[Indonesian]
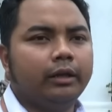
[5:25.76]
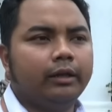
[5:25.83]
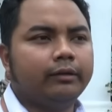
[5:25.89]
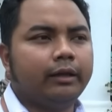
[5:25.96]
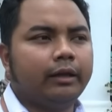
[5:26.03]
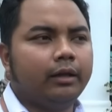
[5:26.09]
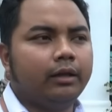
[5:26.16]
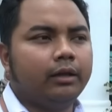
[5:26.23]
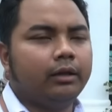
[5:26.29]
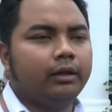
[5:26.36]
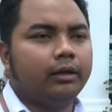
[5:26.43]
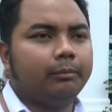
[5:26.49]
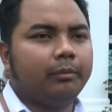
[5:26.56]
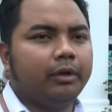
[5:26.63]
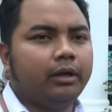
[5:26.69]
jadi saya
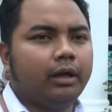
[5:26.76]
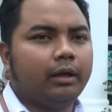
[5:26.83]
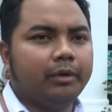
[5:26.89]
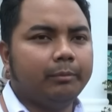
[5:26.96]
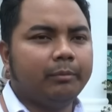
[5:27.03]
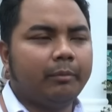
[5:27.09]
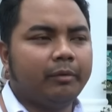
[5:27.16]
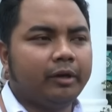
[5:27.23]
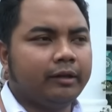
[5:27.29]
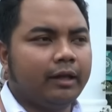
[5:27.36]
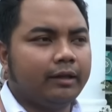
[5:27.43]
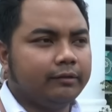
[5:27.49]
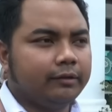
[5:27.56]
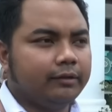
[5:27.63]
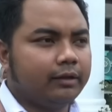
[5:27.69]
apa kami
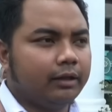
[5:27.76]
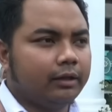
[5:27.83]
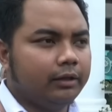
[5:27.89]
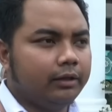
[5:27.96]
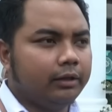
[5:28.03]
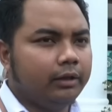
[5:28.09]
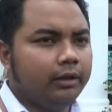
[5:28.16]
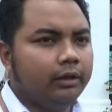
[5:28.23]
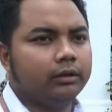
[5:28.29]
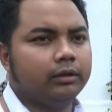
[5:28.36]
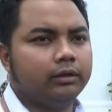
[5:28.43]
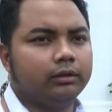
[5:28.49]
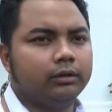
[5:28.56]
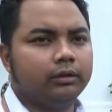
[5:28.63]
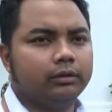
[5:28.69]
mengapresiasi sekali
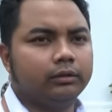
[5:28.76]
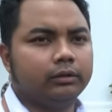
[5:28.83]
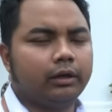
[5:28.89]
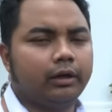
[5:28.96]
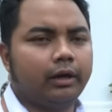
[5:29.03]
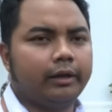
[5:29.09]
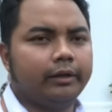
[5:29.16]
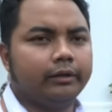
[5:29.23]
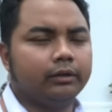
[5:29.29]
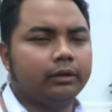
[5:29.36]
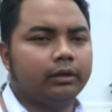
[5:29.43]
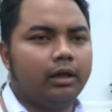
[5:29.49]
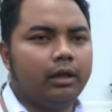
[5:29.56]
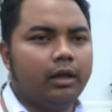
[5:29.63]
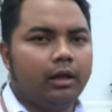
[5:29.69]
e,
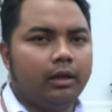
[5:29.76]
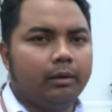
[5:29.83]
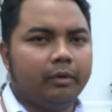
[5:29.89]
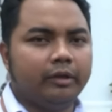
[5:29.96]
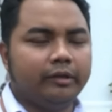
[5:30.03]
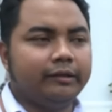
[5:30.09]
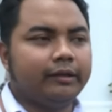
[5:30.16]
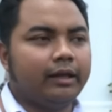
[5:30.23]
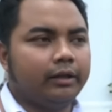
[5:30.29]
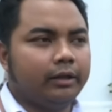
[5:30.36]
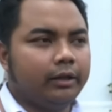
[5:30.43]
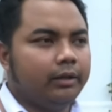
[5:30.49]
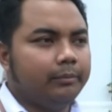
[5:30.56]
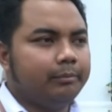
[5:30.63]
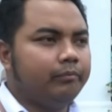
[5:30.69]
terkait
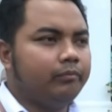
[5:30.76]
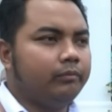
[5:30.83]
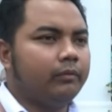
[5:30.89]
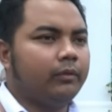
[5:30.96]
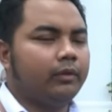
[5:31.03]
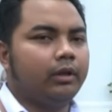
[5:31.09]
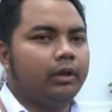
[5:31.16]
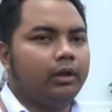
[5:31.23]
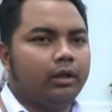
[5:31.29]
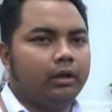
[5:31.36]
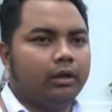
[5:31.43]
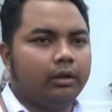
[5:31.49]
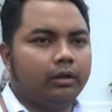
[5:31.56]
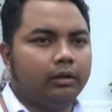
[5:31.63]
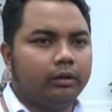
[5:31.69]
majelis hakim
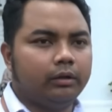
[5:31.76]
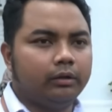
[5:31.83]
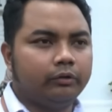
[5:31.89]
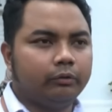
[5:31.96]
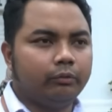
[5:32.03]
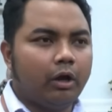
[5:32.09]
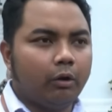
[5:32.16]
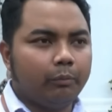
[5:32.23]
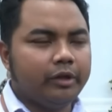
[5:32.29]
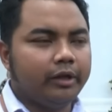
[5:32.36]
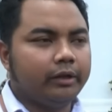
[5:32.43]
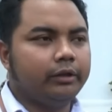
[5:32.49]
e, sudah